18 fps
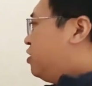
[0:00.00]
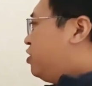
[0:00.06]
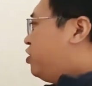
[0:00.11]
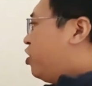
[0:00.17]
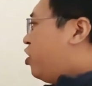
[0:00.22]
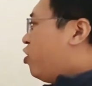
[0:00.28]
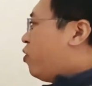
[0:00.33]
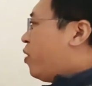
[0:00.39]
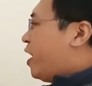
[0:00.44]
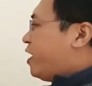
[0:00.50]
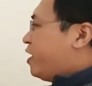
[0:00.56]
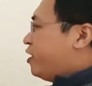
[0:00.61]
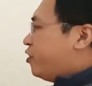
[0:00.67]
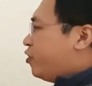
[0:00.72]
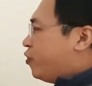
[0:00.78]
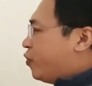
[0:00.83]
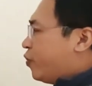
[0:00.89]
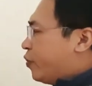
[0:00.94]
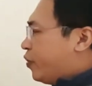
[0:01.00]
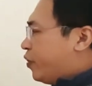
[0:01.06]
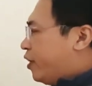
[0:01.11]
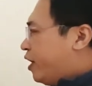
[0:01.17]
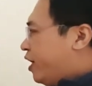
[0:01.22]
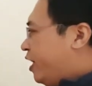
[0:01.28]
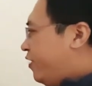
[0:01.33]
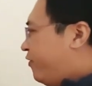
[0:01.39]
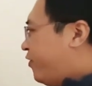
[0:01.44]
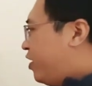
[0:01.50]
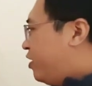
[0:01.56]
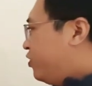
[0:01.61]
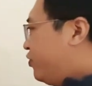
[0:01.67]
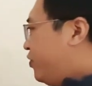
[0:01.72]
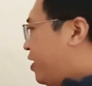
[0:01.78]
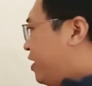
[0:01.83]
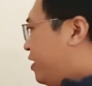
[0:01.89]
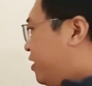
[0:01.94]
交换以后，黑方
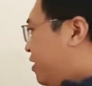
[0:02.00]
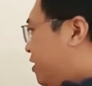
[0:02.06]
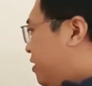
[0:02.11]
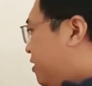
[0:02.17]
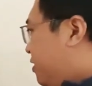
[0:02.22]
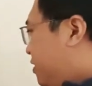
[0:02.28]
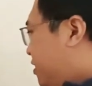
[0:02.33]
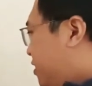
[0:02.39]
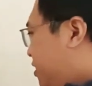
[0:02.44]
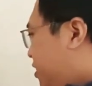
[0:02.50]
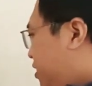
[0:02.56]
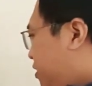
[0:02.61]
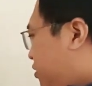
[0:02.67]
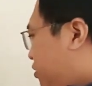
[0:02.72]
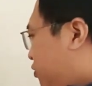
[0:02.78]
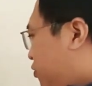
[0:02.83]
选择进